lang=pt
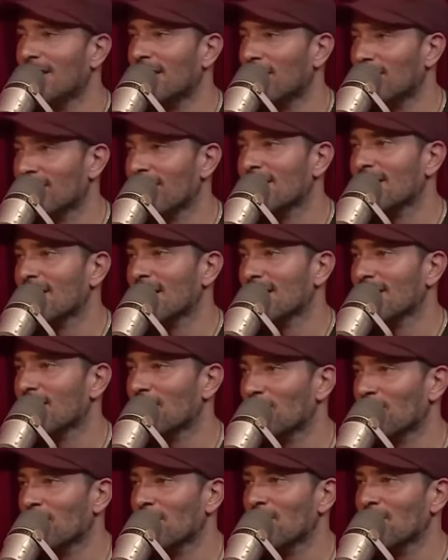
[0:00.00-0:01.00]
ele, a
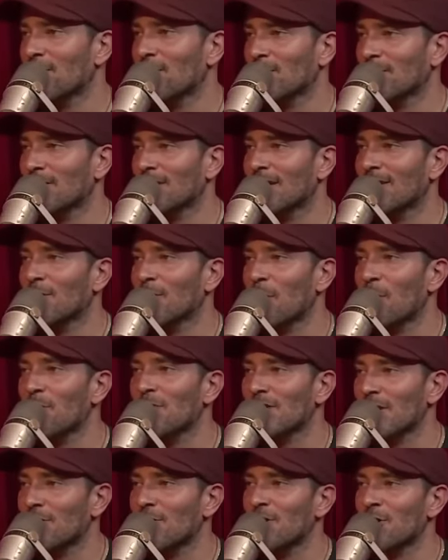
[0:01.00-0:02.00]
sensação que eles estão tendo é
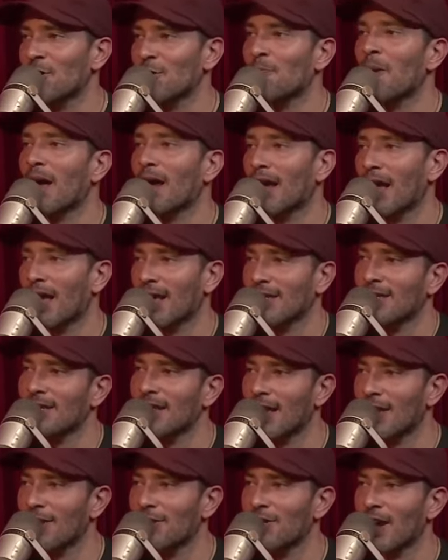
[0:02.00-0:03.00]
como se a gente
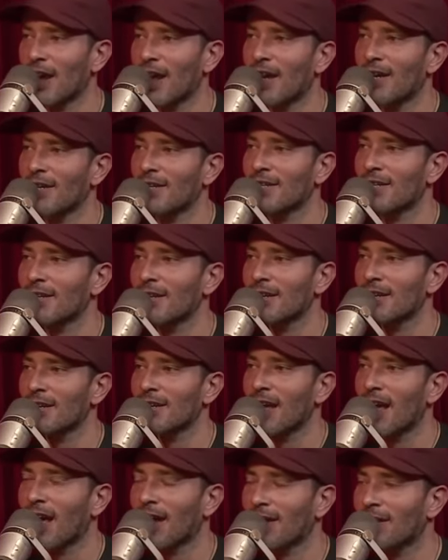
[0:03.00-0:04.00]
pagasse 10 reais
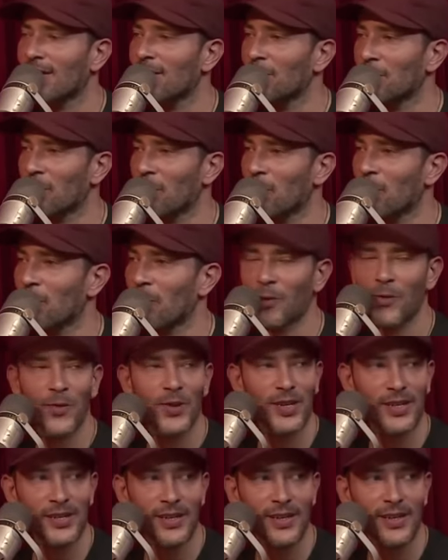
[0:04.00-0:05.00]
aqui por alguma
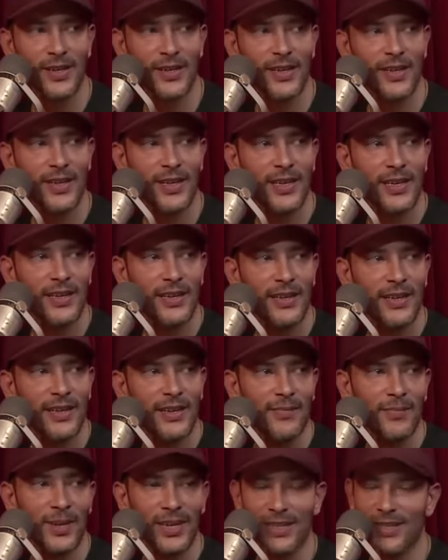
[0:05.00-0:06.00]
coisa, né? Sim.
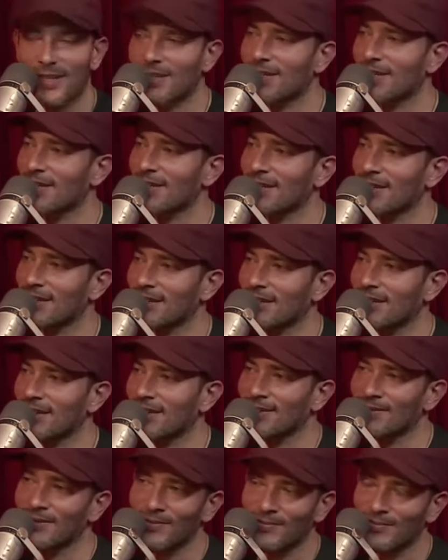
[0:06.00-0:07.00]
Mas
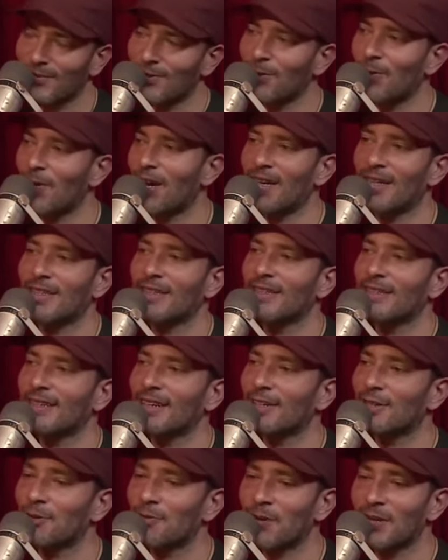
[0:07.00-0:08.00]
não é,
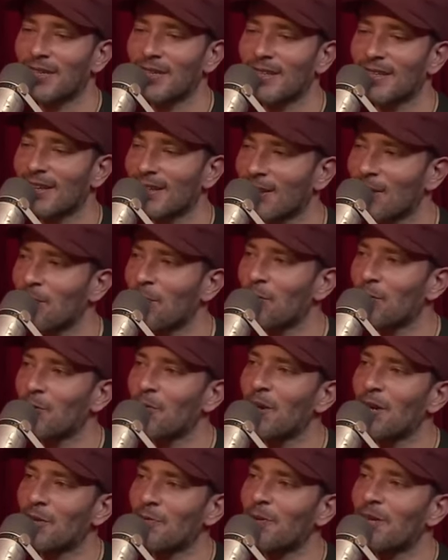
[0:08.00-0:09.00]
né? Tipo assim, você tem
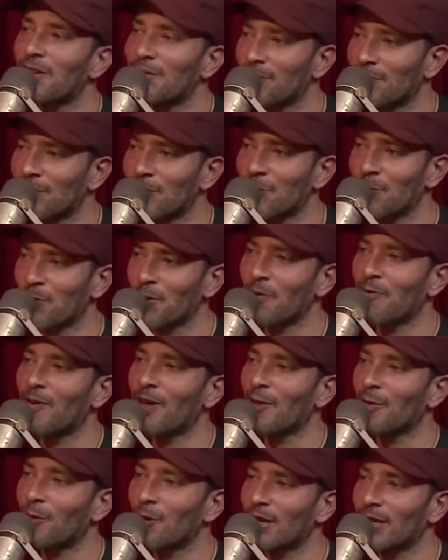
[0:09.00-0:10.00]
muito mais benefício
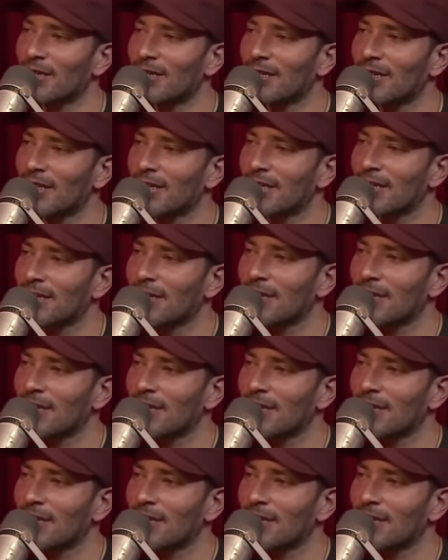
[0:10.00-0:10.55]
pelo valor, né?